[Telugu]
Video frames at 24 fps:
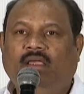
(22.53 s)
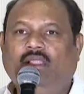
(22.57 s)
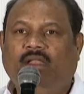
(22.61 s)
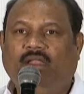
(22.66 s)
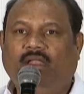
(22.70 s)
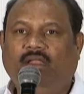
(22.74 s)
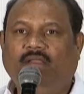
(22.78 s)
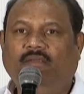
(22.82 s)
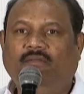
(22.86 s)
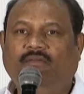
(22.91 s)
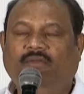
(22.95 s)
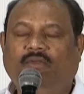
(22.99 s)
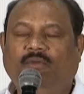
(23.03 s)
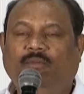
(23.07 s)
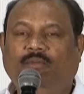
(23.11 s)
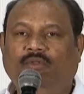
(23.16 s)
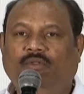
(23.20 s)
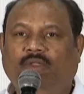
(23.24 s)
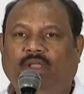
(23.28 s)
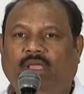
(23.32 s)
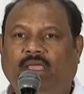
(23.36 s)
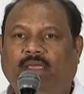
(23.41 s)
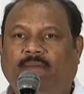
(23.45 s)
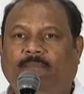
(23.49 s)
రిలీజ్కి
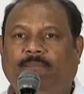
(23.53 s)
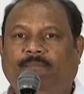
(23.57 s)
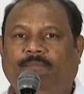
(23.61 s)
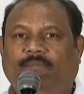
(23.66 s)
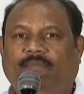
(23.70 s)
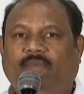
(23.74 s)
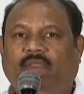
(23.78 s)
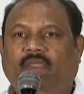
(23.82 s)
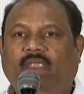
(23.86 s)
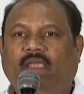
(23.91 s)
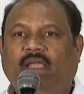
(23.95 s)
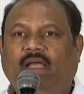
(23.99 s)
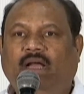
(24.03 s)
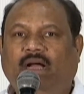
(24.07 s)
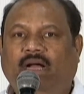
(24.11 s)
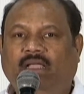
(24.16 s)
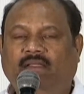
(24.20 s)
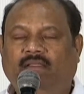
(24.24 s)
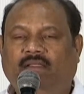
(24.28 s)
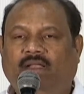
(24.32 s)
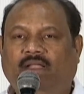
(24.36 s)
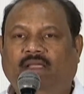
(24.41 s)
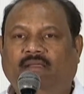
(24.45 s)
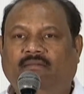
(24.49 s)
ముందే
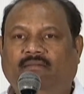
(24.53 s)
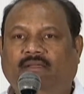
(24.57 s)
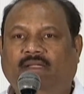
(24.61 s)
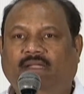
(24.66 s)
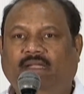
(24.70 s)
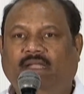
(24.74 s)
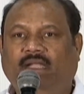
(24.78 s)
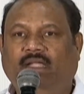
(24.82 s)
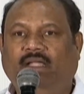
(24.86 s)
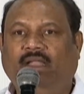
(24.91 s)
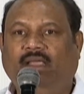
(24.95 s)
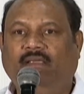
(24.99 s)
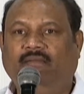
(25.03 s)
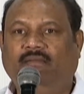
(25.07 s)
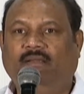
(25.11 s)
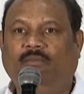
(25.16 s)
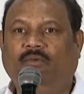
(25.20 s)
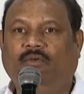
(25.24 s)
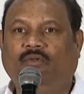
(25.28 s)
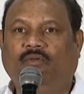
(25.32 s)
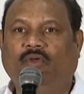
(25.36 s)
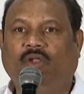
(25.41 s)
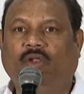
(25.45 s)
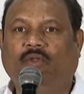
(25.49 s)
ఆంధ్ర సీడెడ్ నైజాం
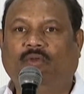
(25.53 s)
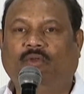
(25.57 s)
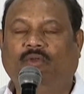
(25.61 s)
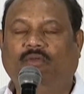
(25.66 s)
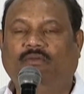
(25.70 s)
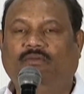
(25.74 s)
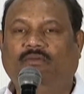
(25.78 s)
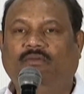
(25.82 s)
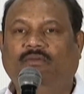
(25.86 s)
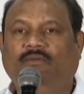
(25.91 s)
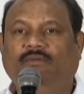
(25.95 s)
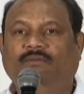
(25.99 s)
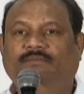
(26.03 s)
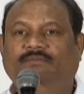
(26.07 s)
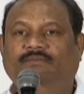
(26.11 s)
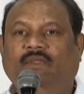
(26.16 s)
ట్వెల్వ్ క్రోర్సు